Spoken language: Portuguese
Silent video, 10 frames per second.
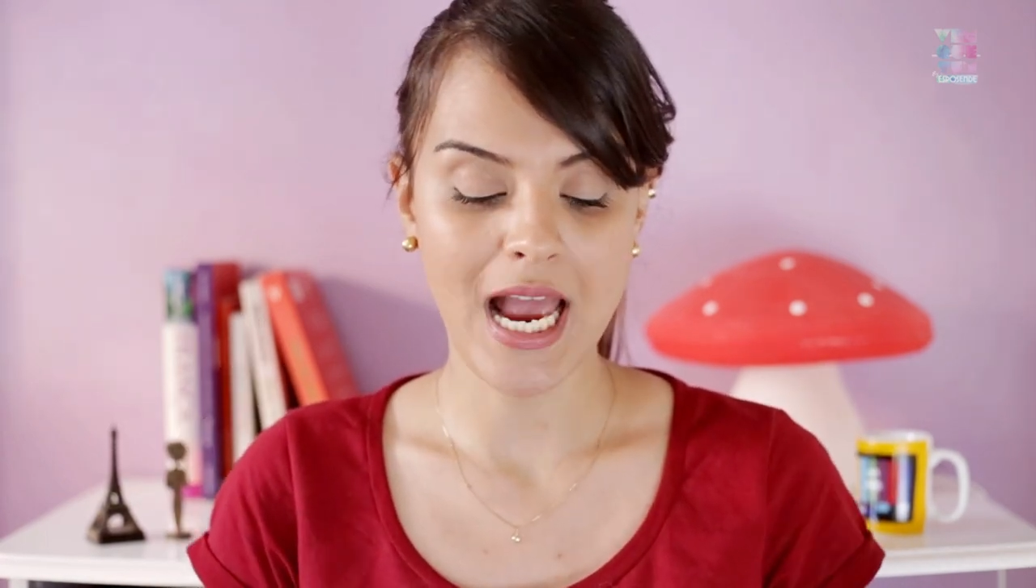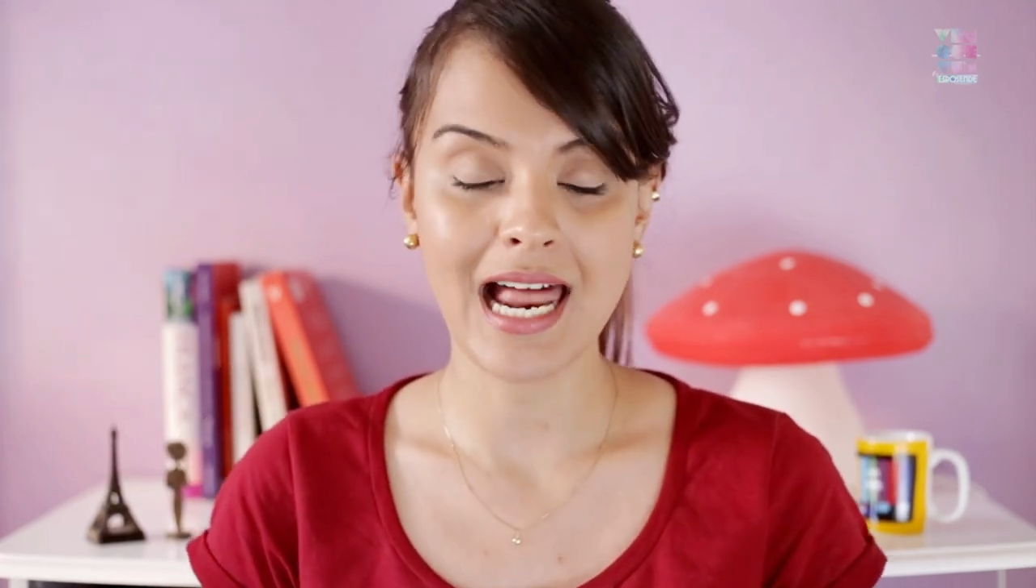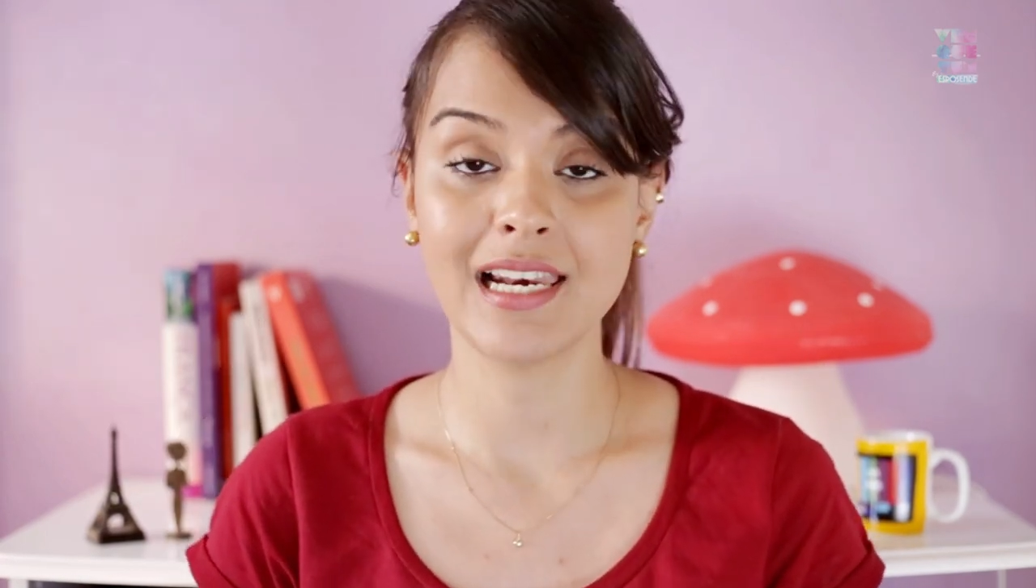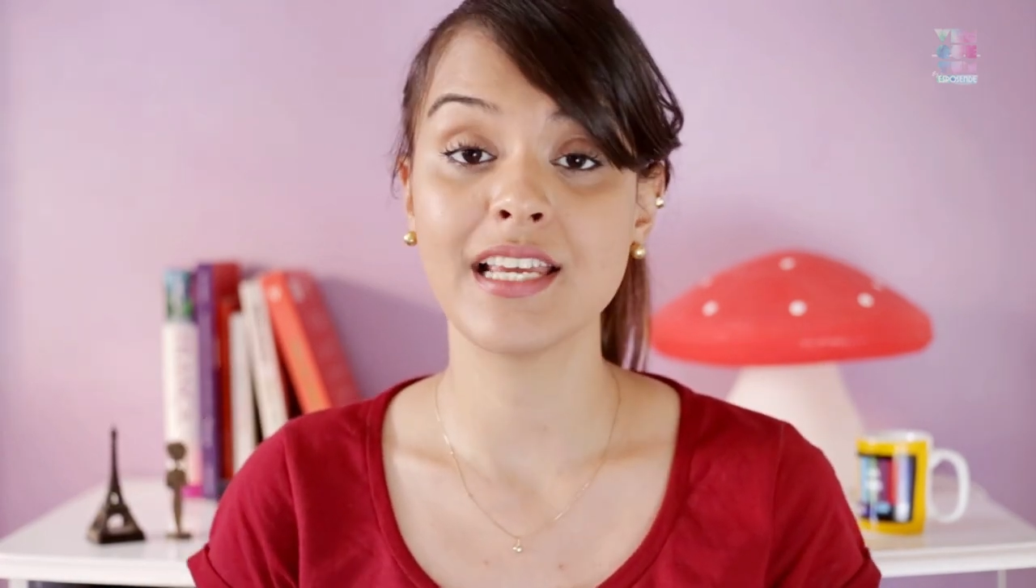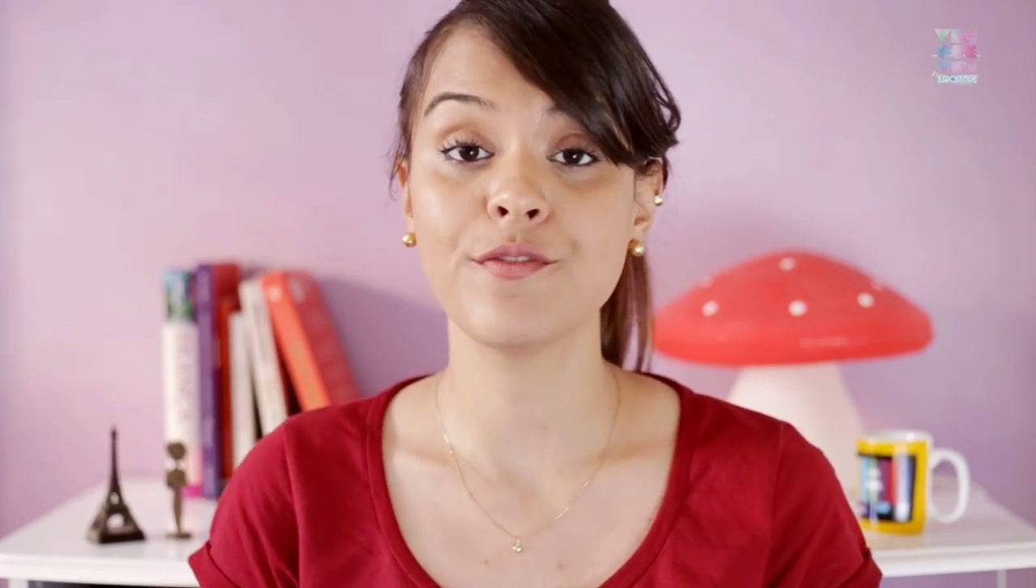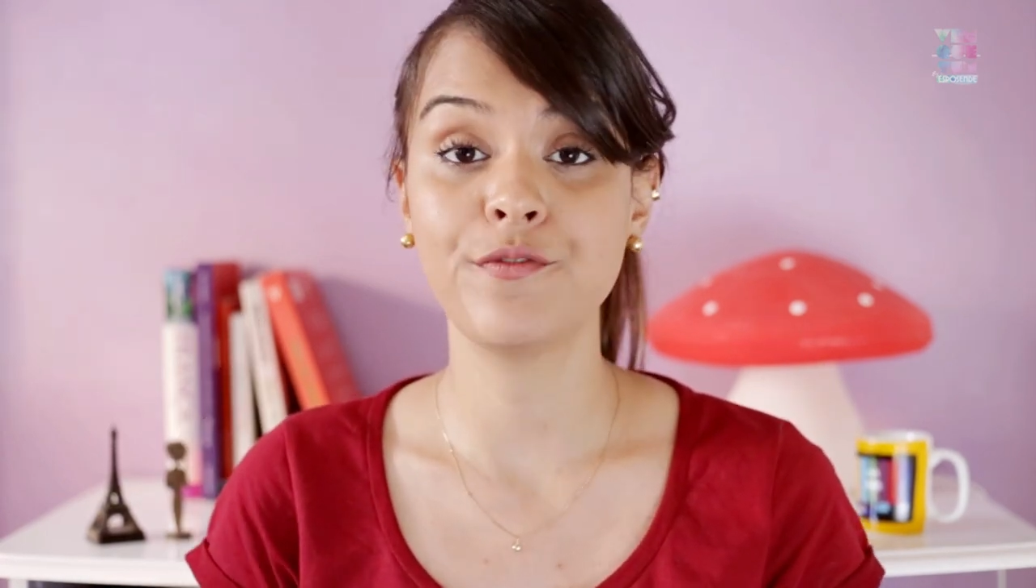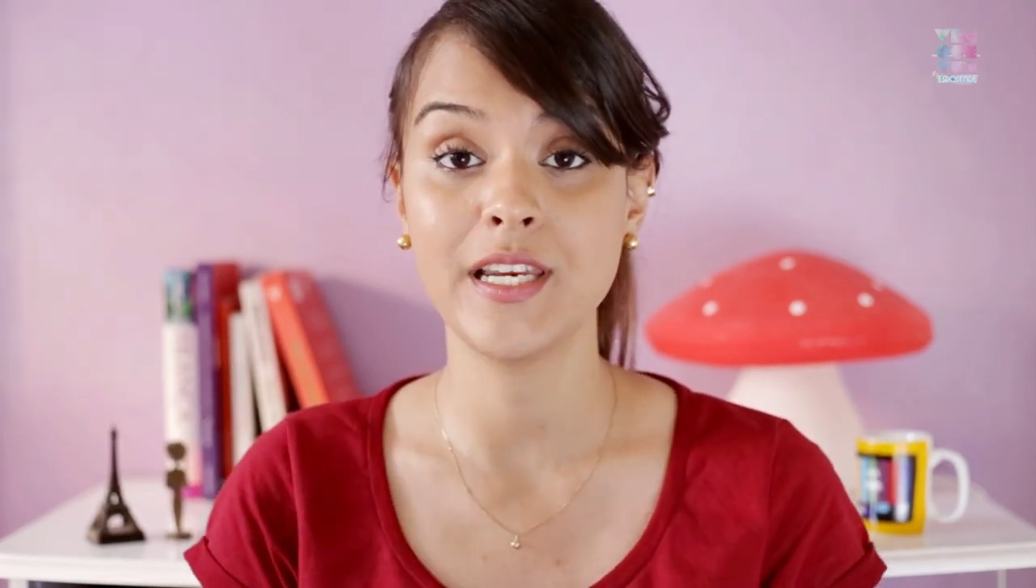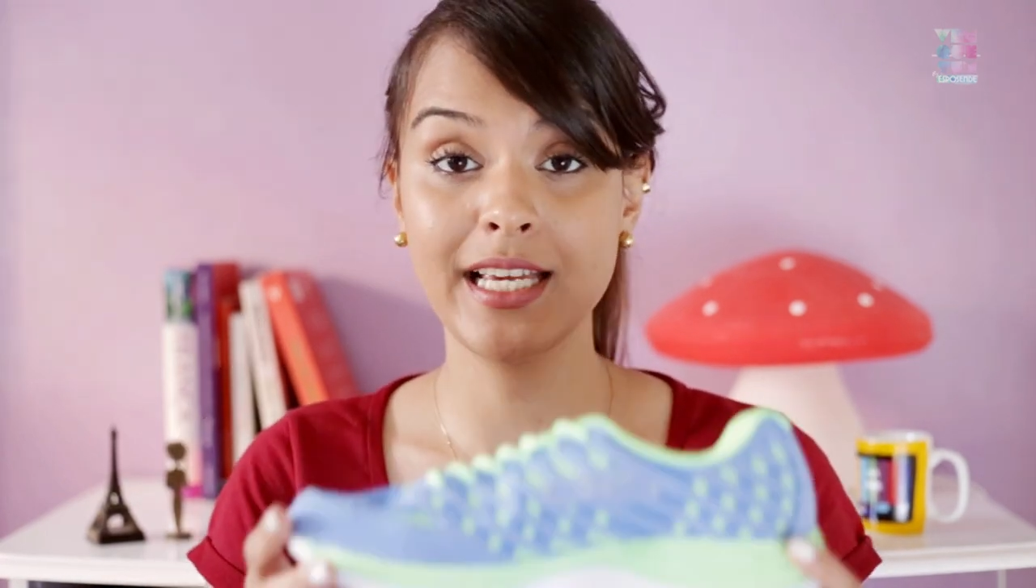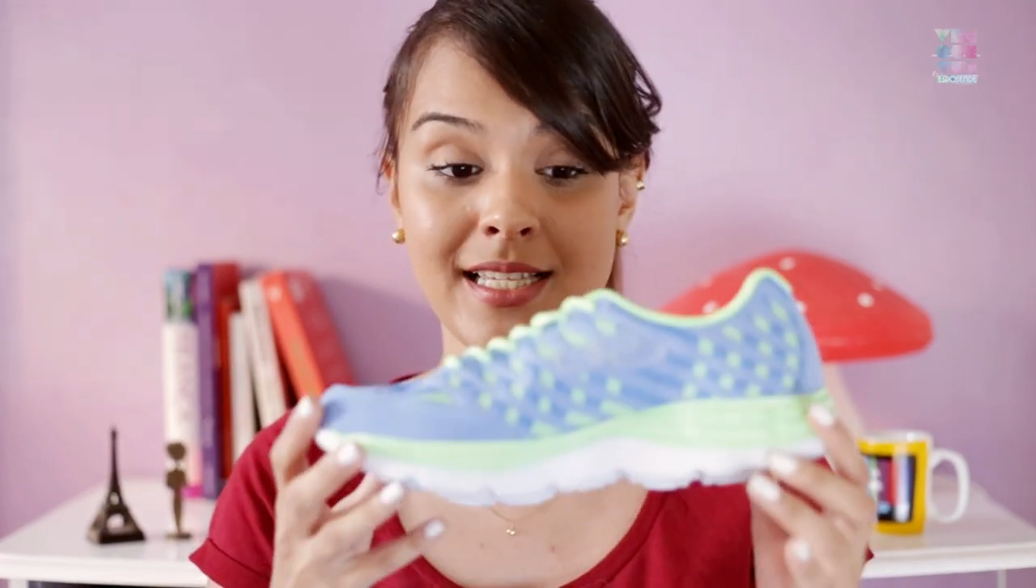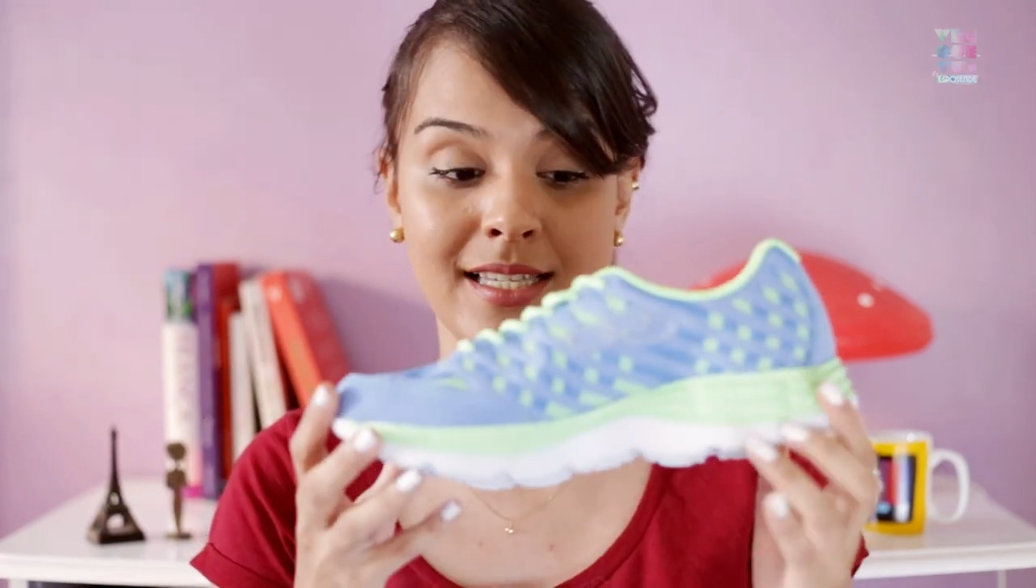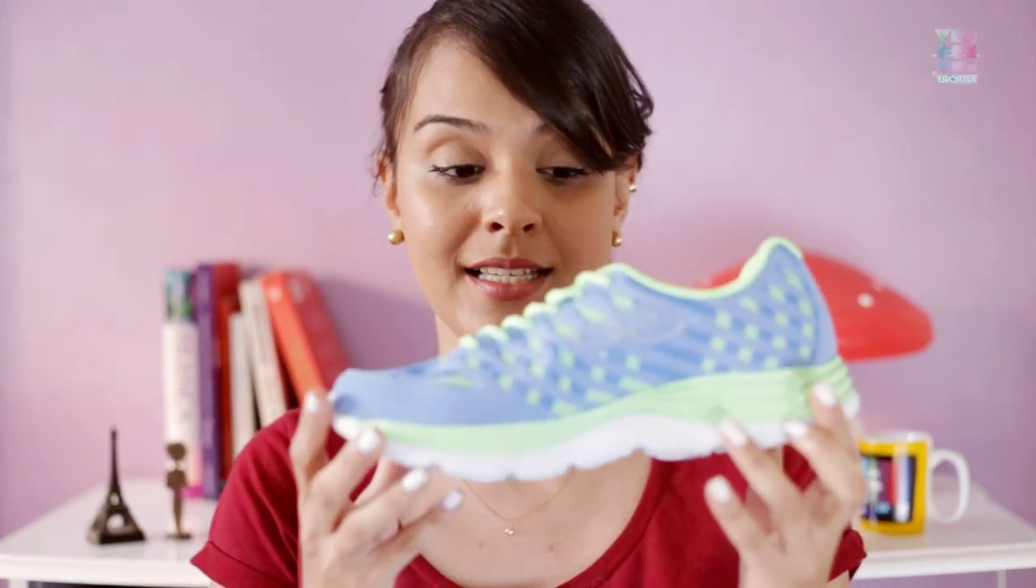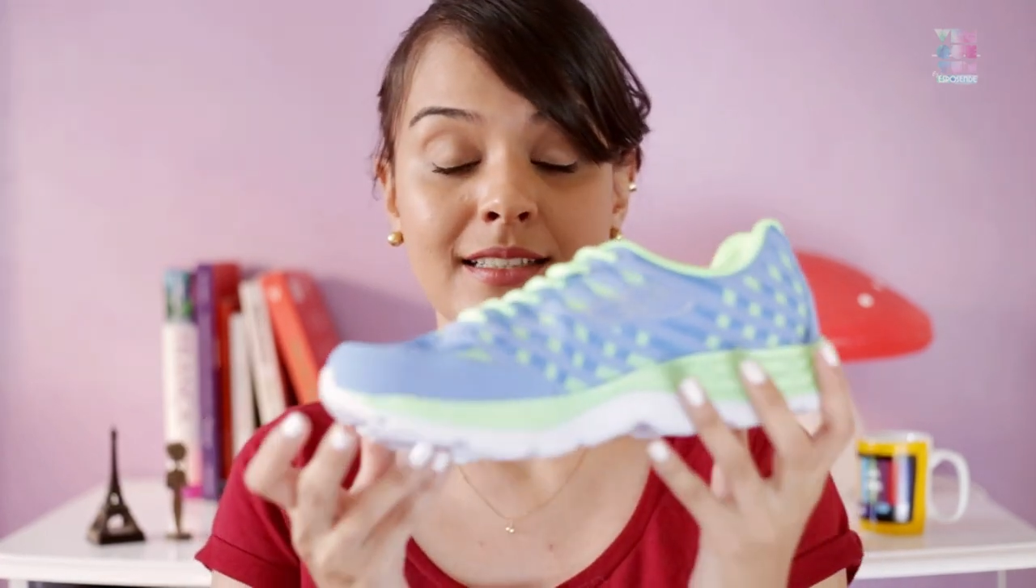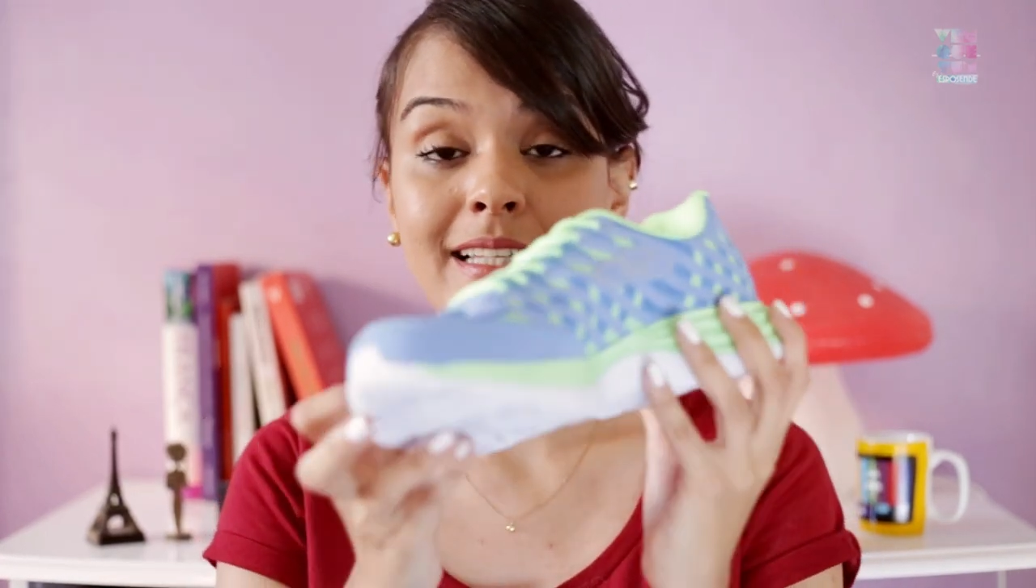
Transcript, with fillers: a linha Flix